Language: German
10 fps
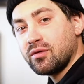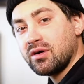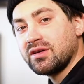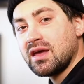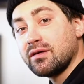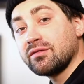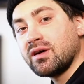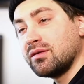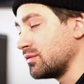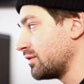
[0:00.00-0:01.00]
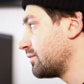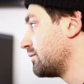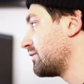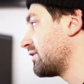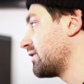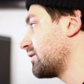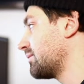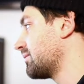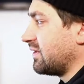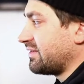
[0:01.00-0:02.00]
Ford F150.
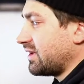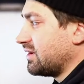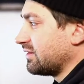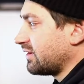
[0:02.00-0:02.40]
Was dann